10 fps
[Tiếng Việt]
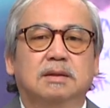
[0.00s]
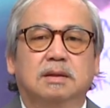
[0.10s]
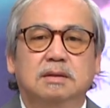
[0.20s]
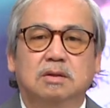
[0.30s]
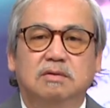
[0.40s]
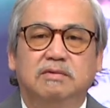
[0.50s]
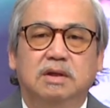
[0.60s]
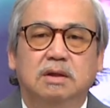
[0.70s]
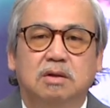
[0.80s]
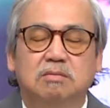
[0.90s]
kính thưa quý
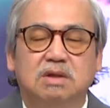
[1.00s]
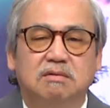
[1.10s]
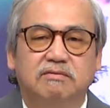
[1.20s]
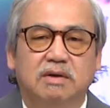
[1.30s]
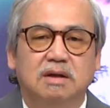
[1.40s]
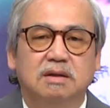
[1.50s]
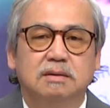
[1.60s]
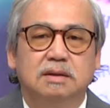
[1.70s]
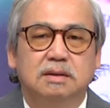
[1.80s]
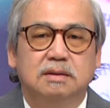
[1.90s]
vị chúng ta vào phần
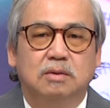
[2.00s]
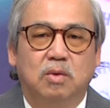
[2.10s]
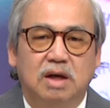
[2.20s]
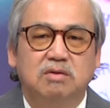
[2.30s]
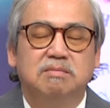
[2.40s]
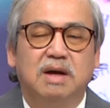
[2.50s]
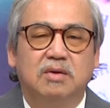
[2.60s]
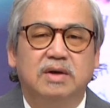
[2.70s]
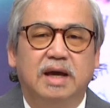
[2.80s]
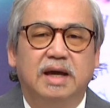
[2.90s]
quảng cáo thương mại
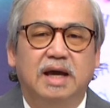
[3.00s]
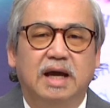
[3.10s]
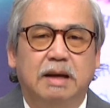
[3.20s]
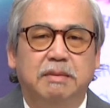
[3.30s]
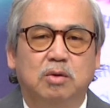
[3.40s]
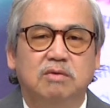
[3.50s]
của đài hàng gặp lại